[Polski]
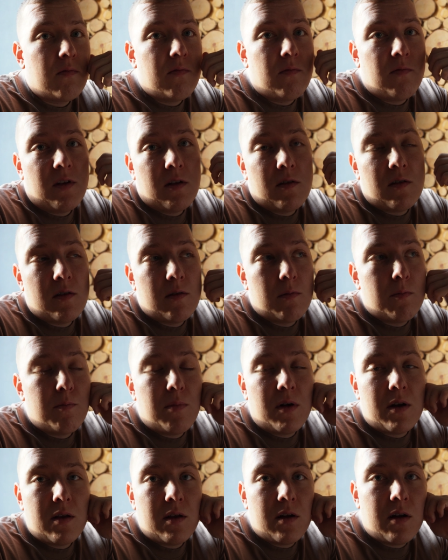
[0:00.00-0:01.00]
więc
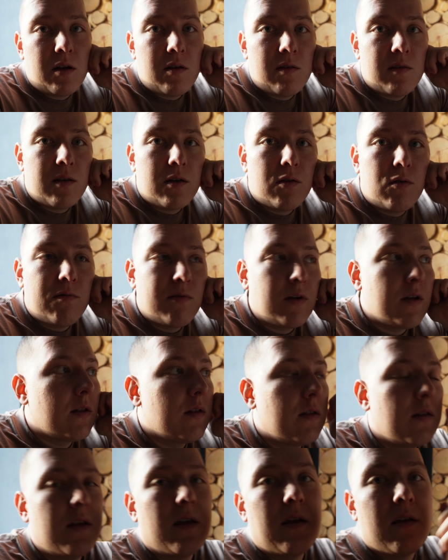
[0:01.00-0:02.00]
bariera językowa
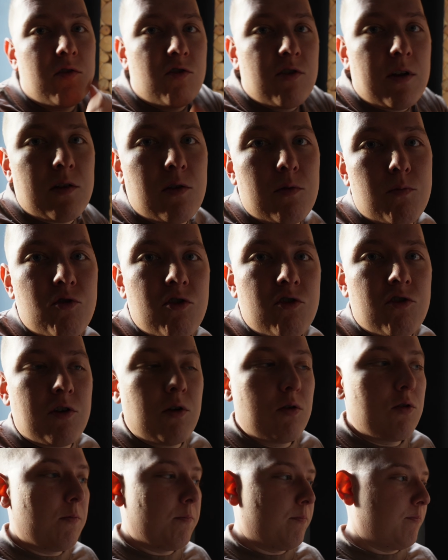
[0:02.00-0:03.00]
nie jest żadną
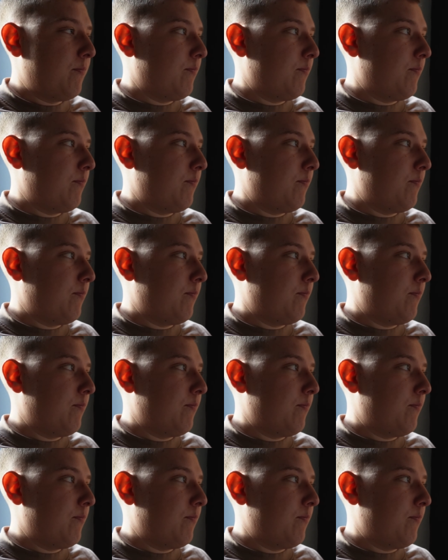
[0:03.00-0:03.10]
przeszkodą.